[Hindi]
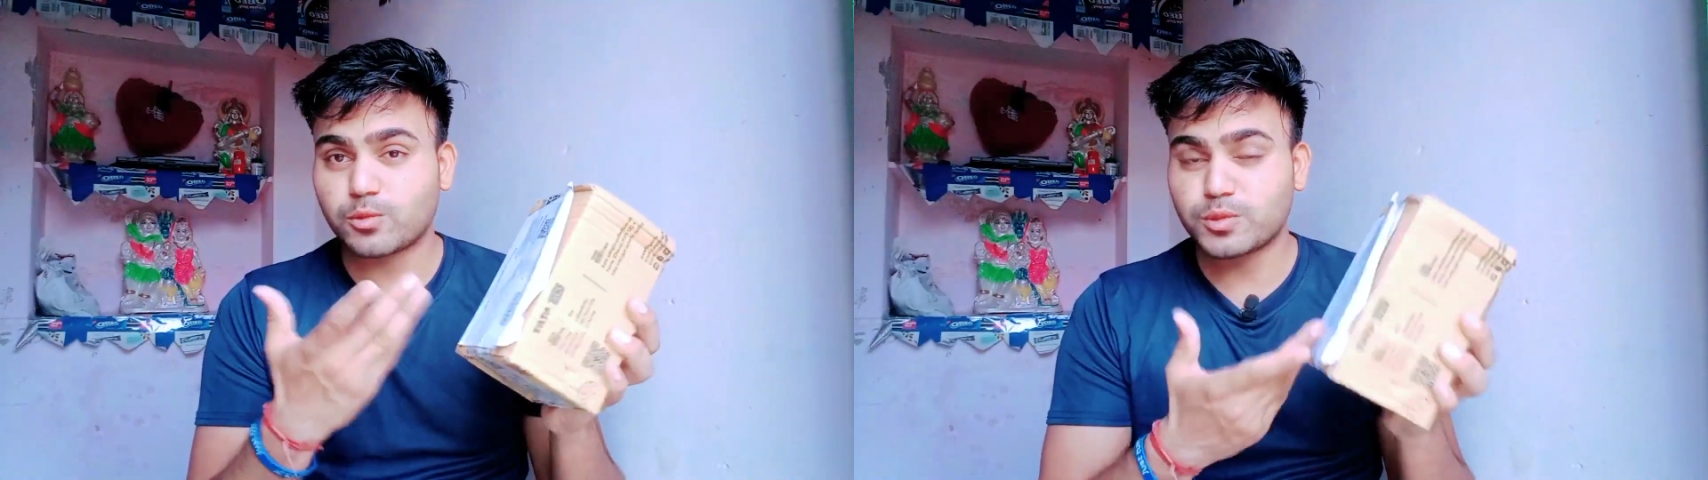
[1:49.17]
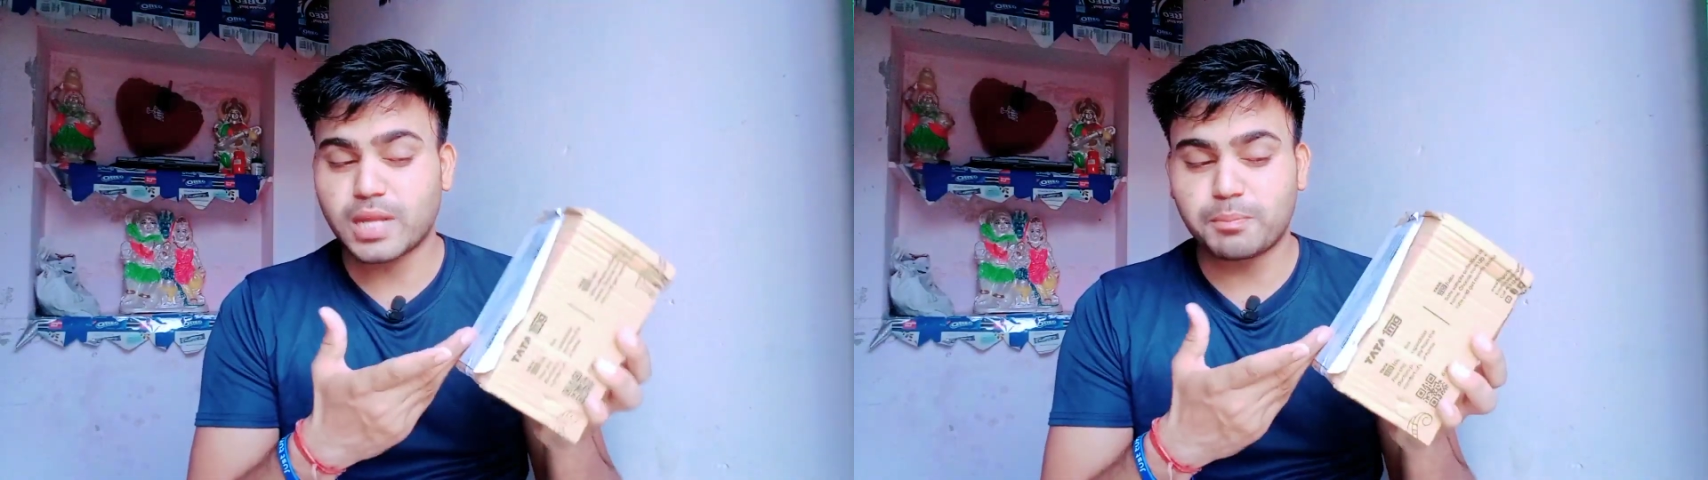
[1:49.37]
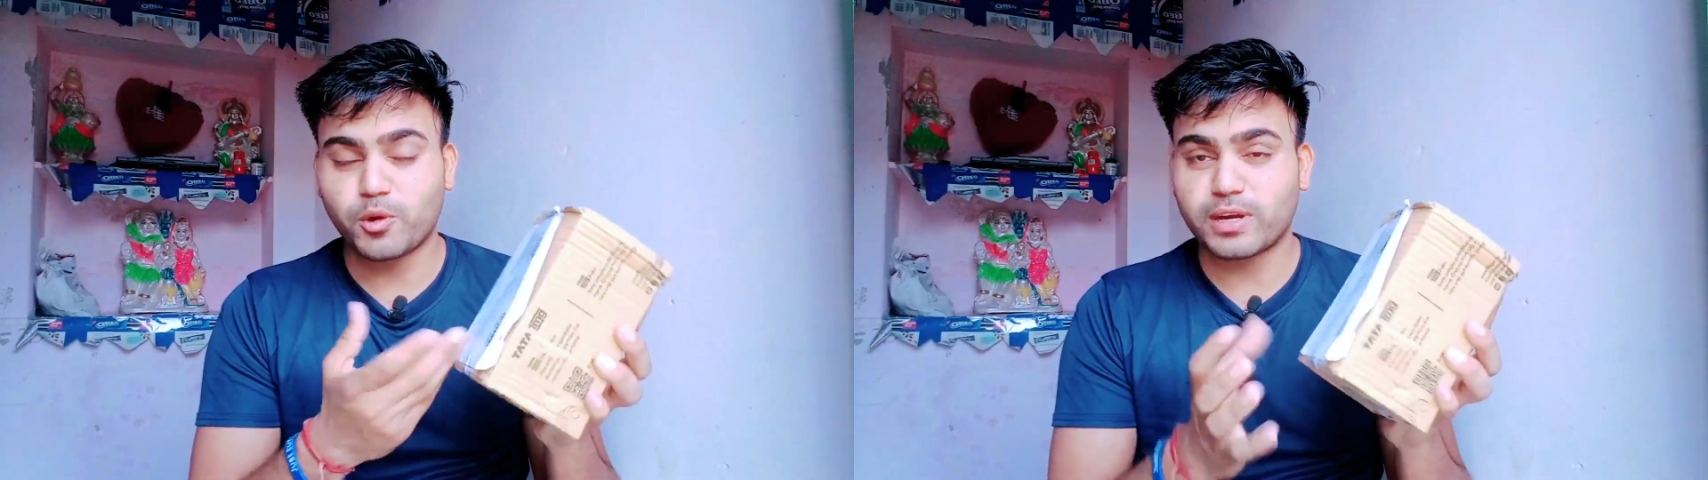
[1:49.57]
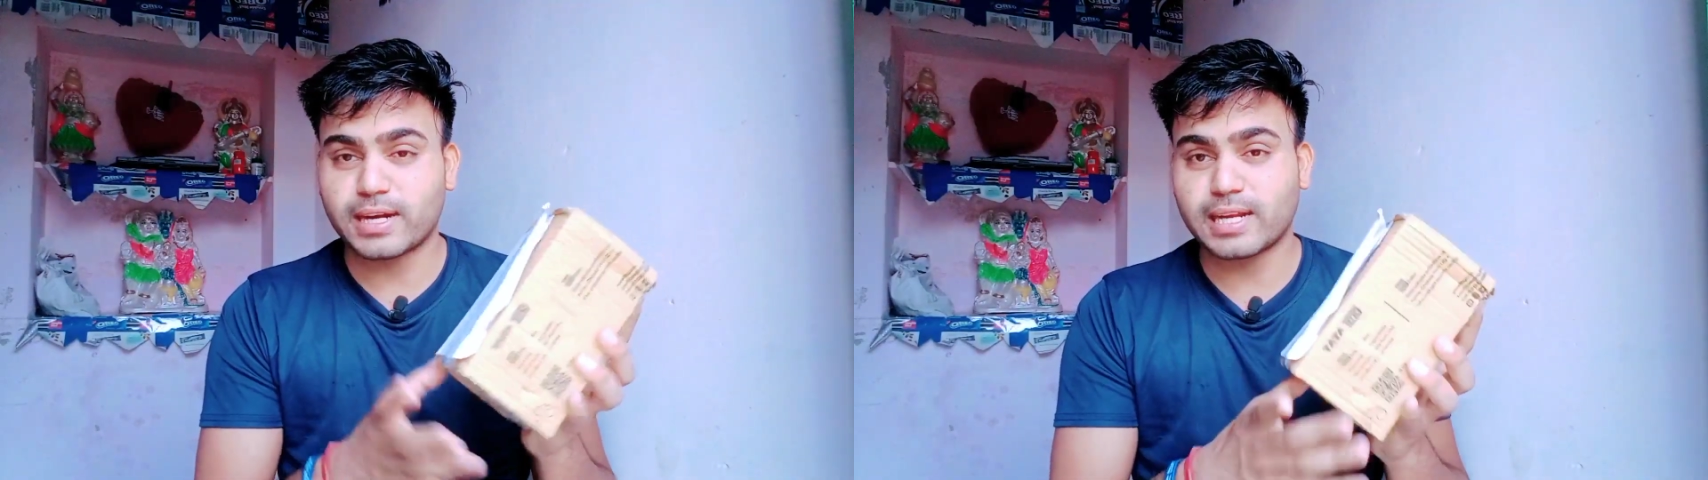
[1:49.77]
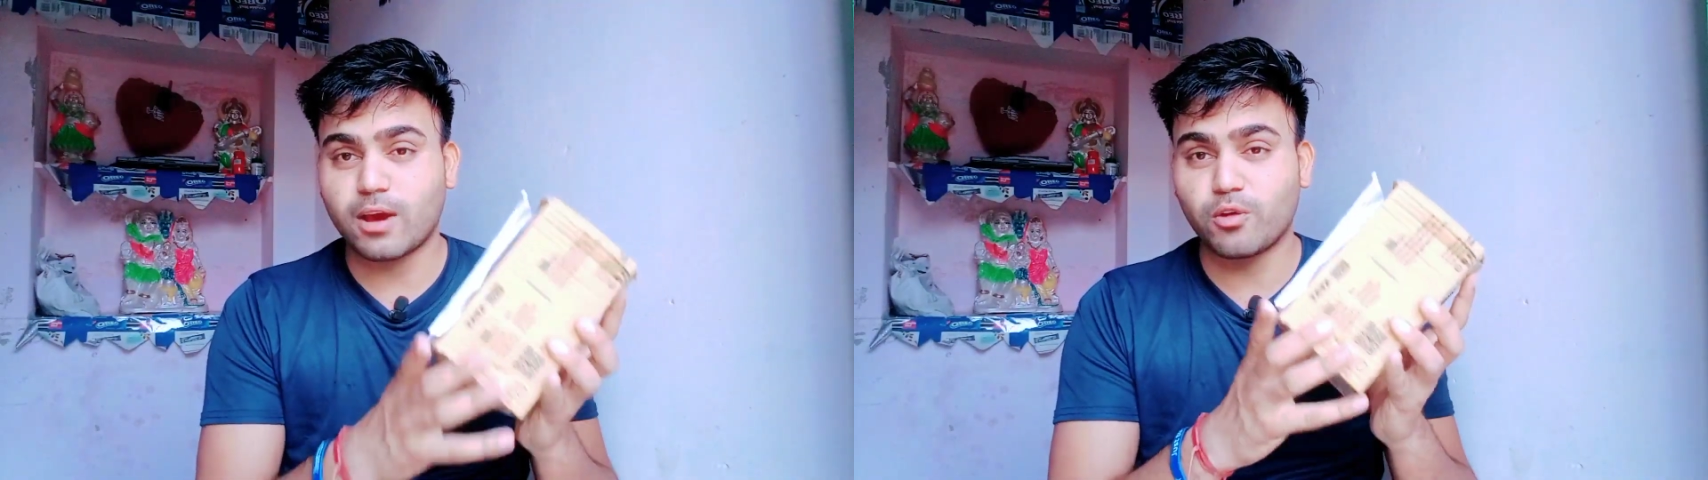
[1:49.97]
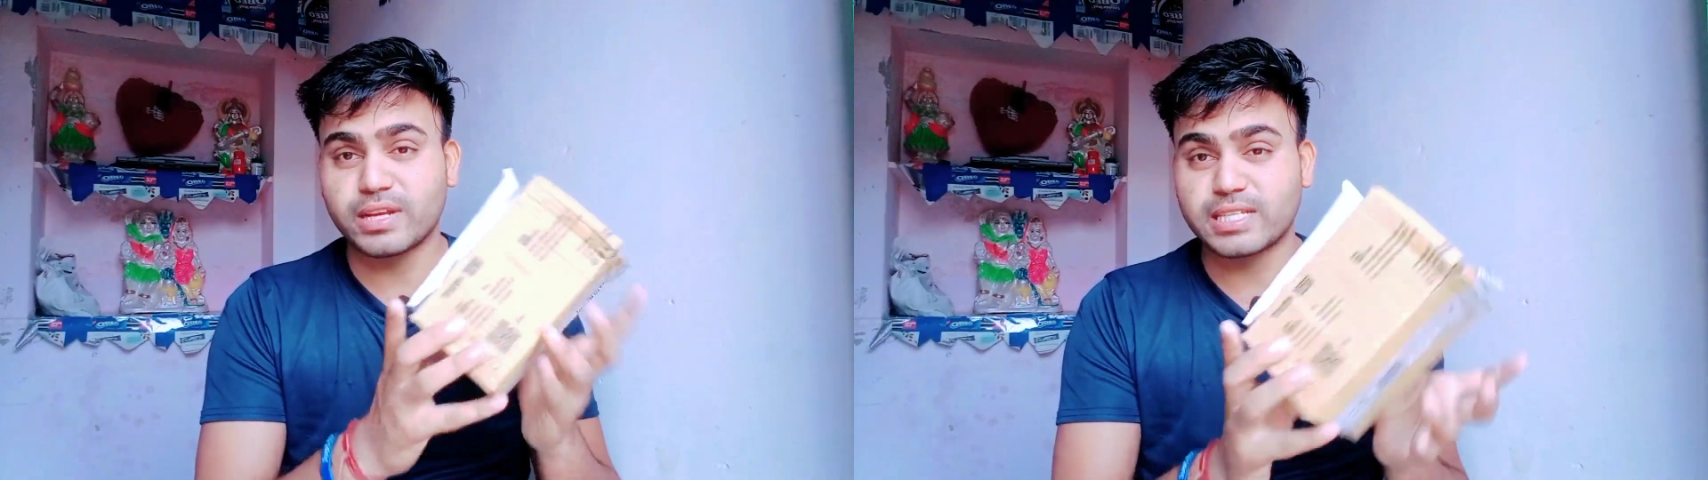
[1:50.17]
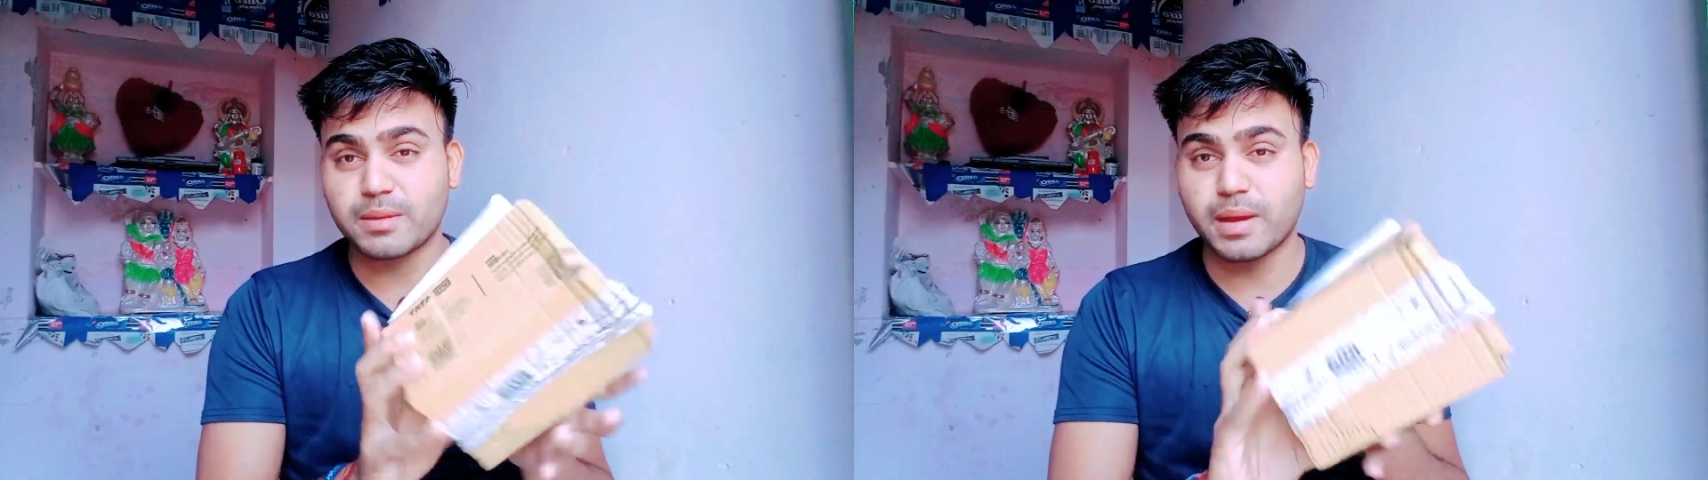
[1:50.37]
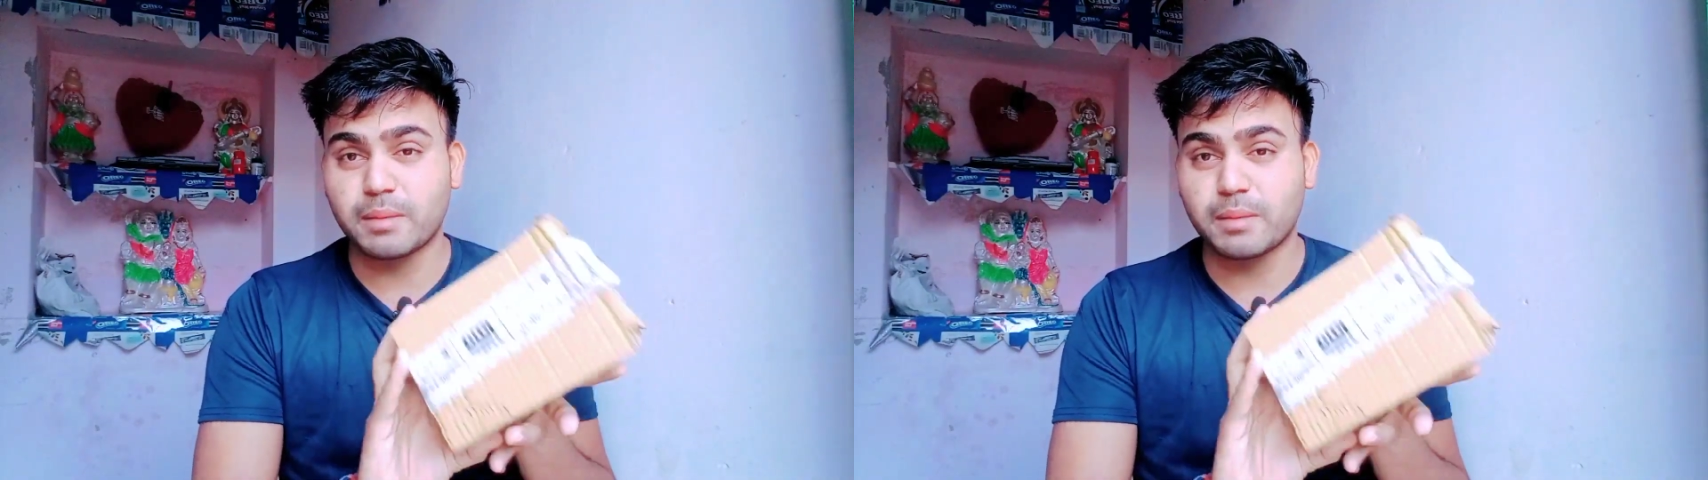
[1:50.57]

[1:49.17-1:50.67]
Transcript: दूसरा प्रोडक्ट है और इसे भी